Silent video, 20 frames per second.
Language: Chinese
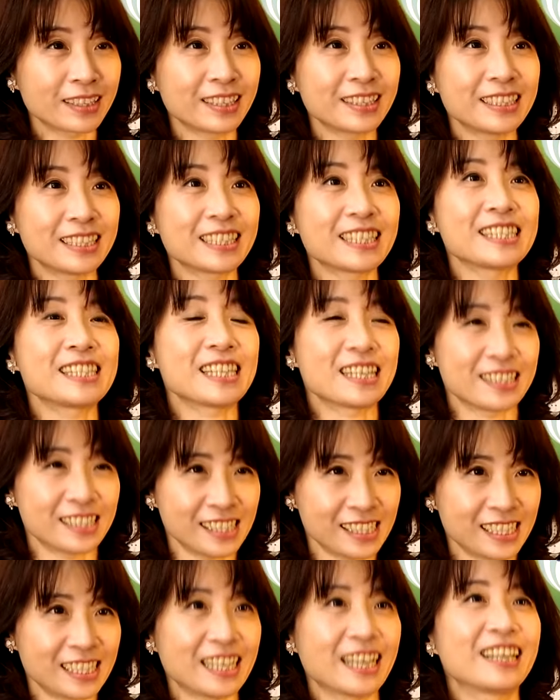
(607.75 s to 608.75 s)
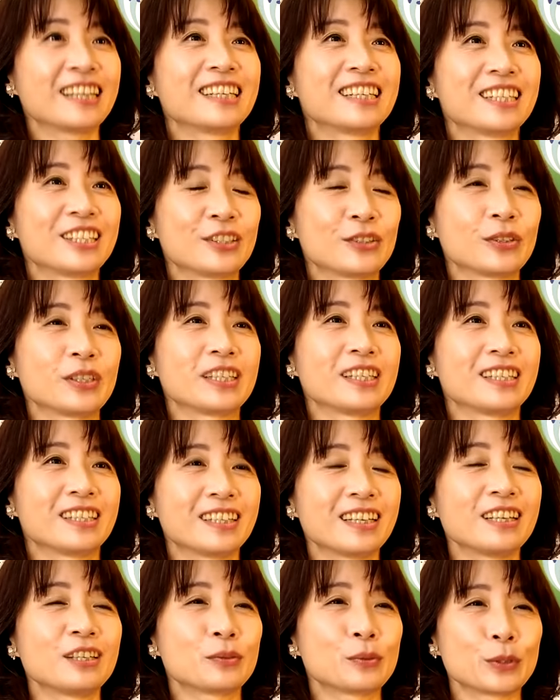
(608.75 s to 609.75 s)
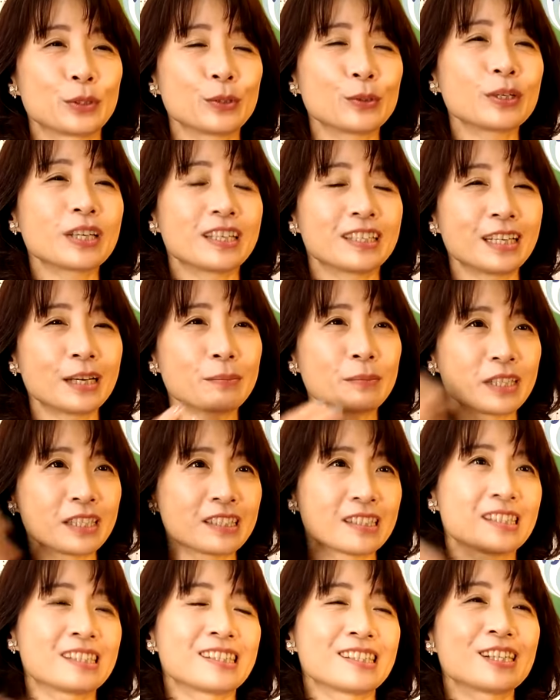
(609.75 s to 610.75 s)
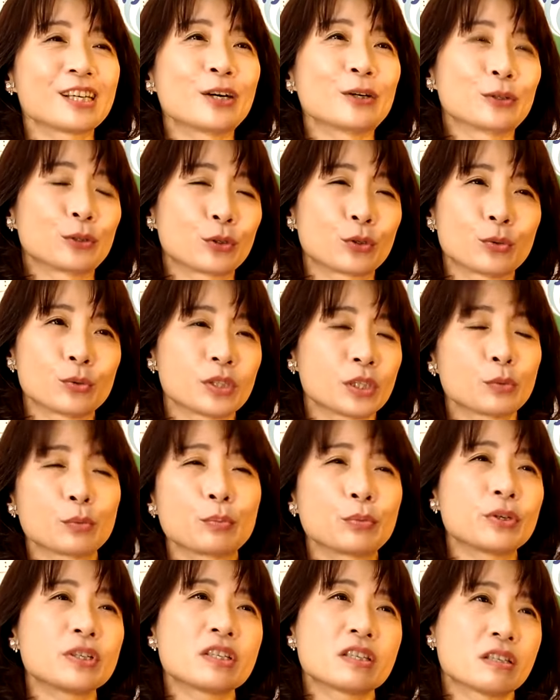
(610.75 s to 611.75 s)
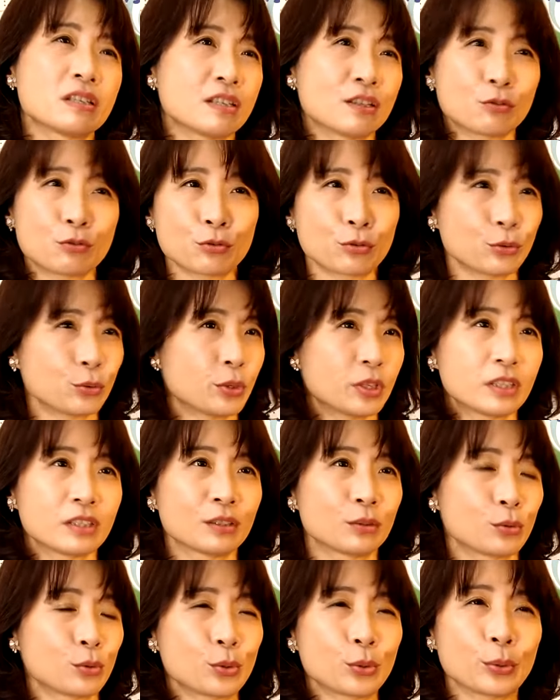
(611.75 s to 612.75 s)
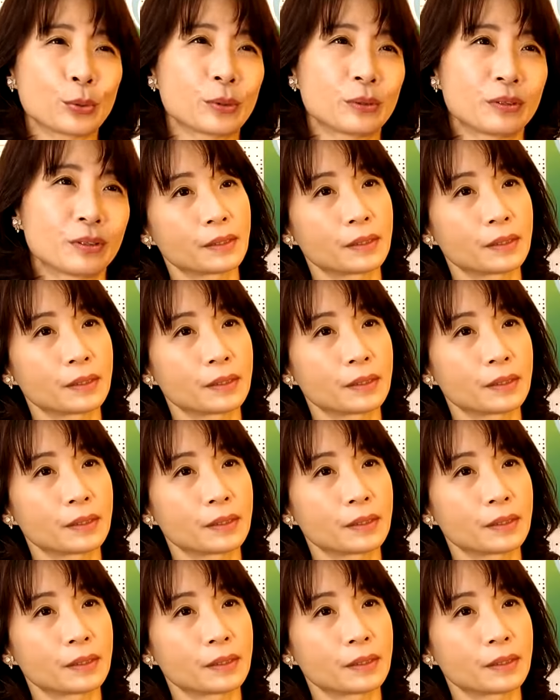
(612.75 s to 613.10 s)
那你再想一想，对，嘿，我都给他们一个思考的空间，我不会直接说对跟错。